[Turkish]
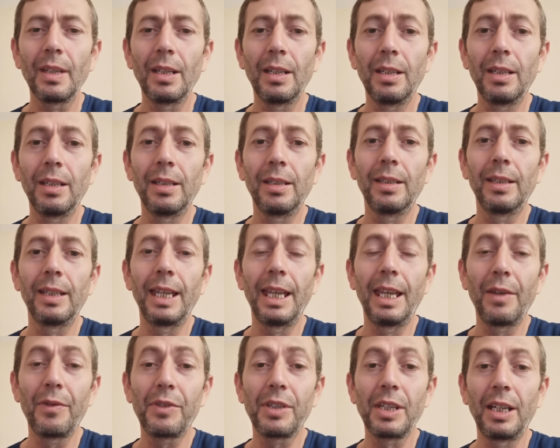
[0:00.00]
e,
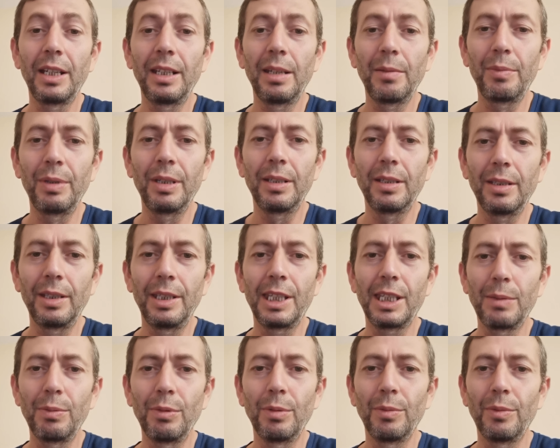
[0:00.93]
efsane bir
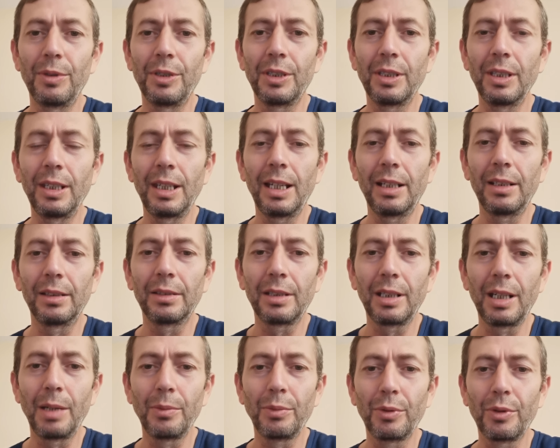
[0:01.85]
ismimizi yani
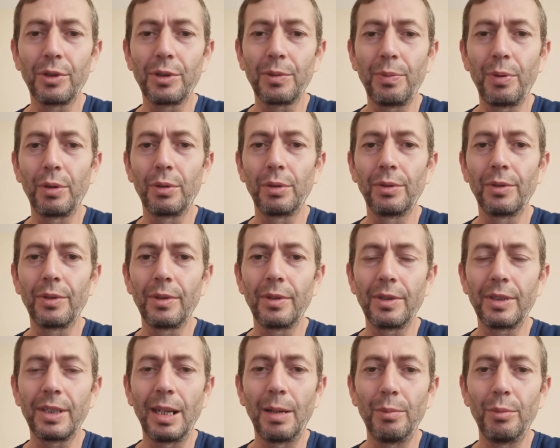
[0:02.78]
Trabzonspor'un
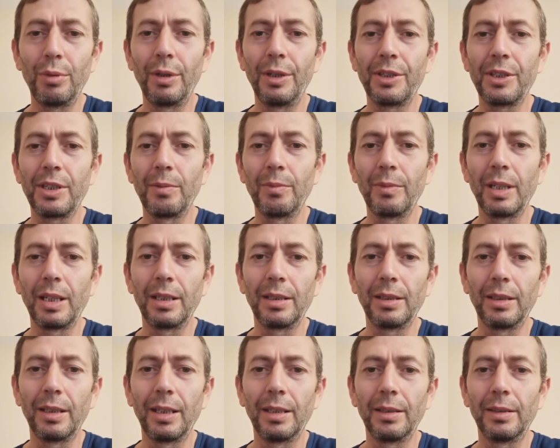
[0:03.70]
sembol
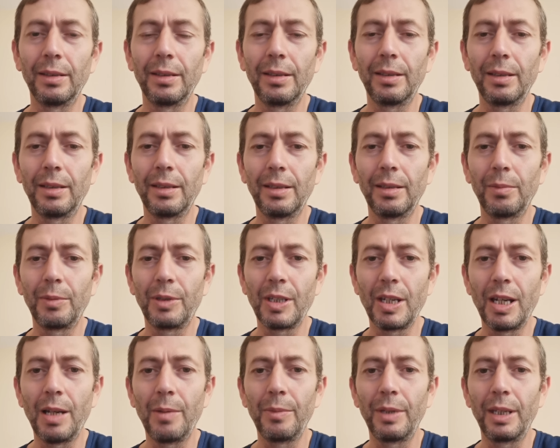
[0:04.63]
isimlerinden e,
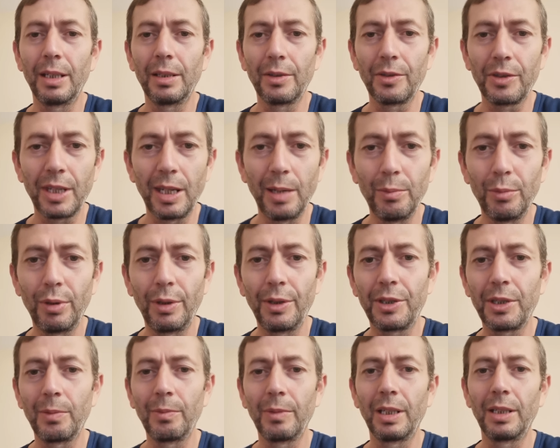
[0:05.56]
camianın sembol
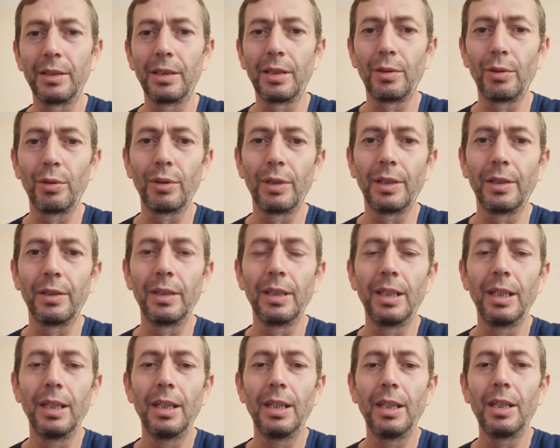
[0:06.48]
isimlerinden olan
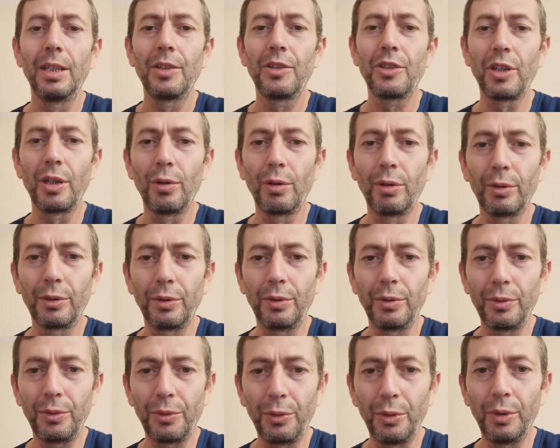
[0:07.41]
Şenol
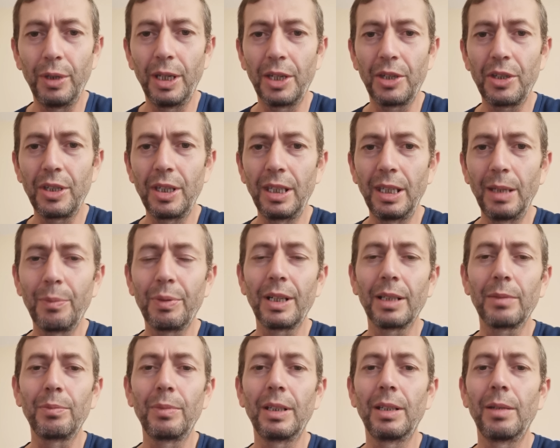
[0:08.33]
Güneş'i
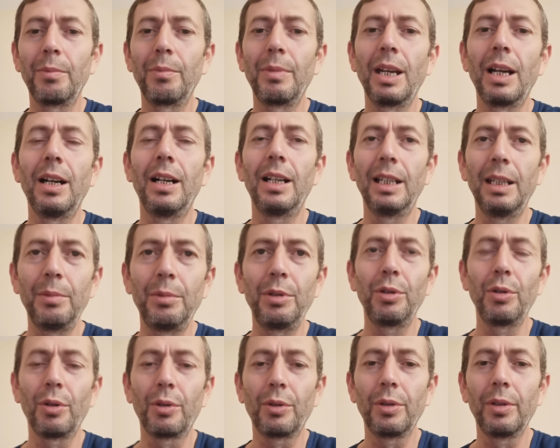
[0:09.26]
yıpratmanın bir alemi
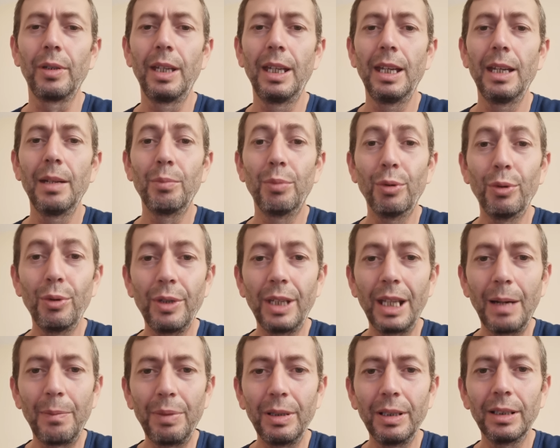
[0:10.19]
yok. Bu
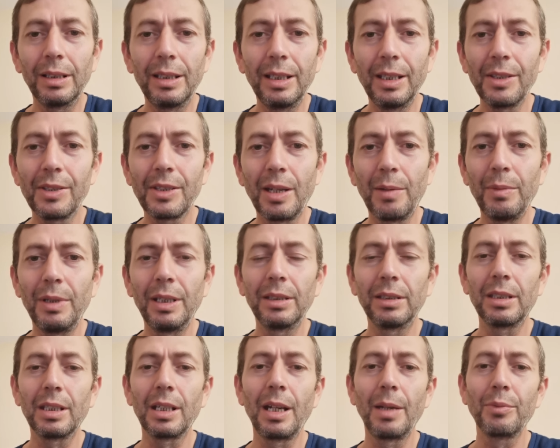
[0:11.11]
yapıldığı
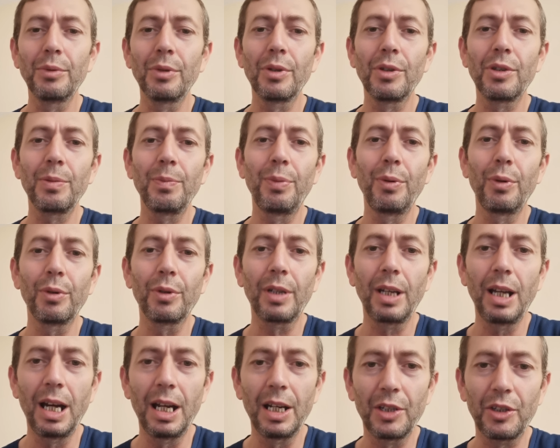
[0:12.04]
zaman Trabzonspor
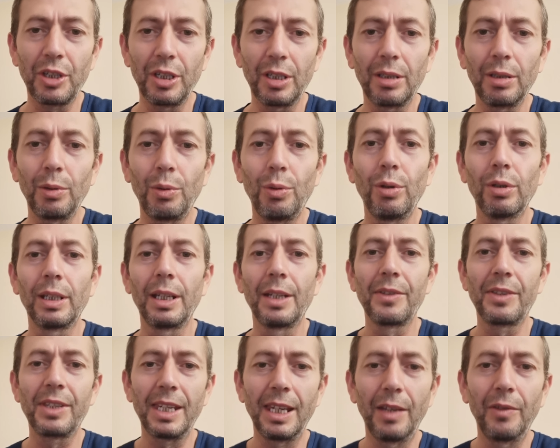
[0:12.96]
karşıtı
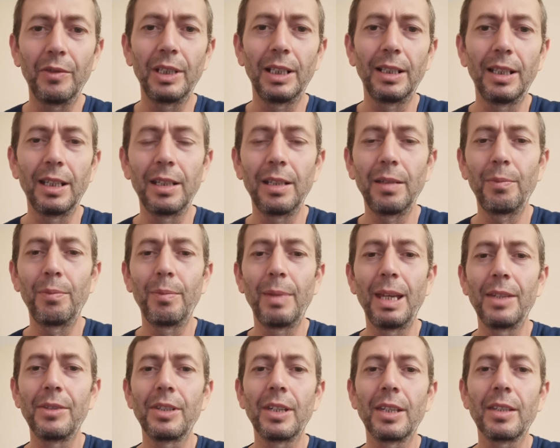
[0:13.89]
olan çevreleri
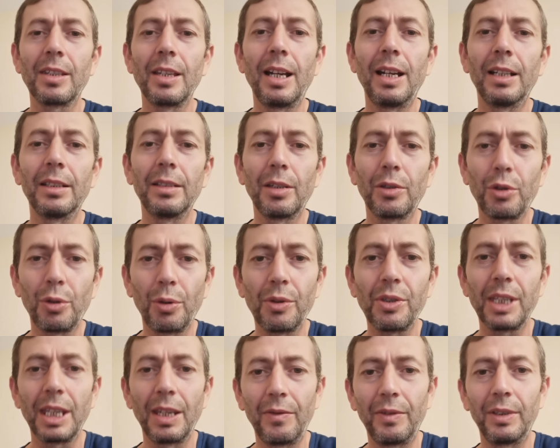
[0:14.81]
bence daha da
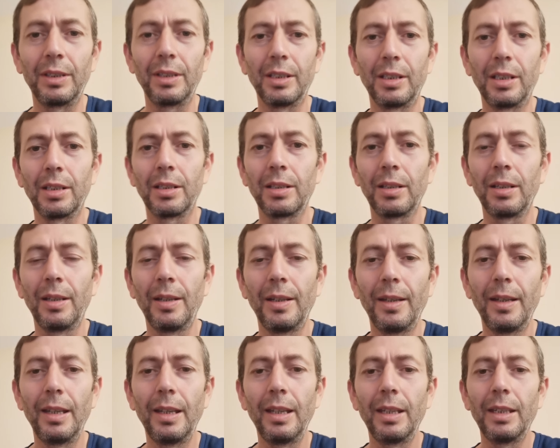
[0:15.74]
çok sevindirir.
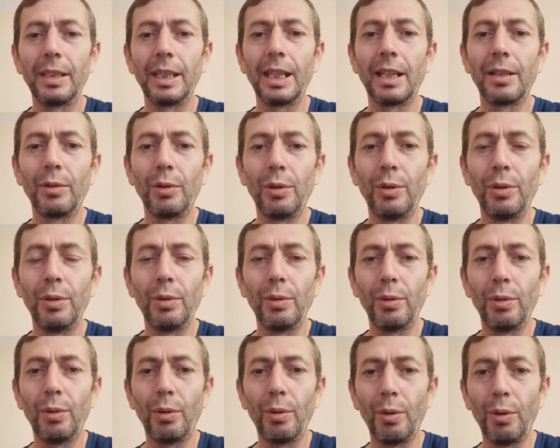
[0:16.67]
Yani o,
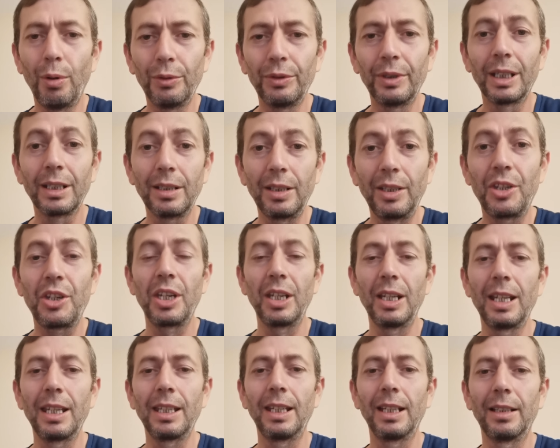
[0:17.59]
onların
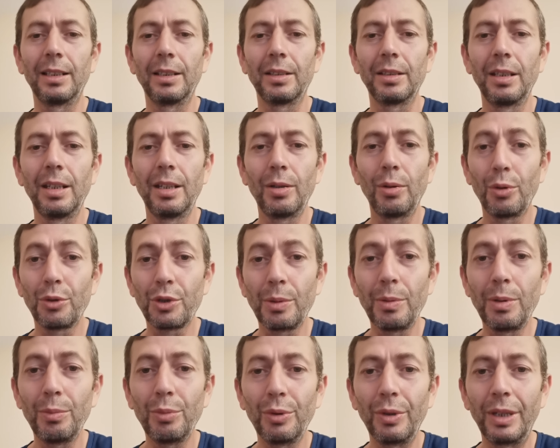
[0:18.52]
işine gelir. O
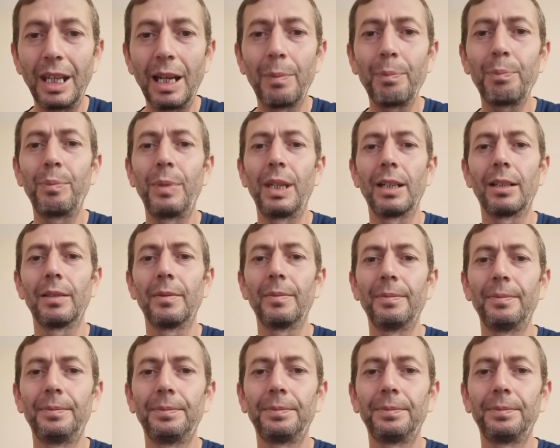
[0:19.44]
zaman bunu yapmayalım.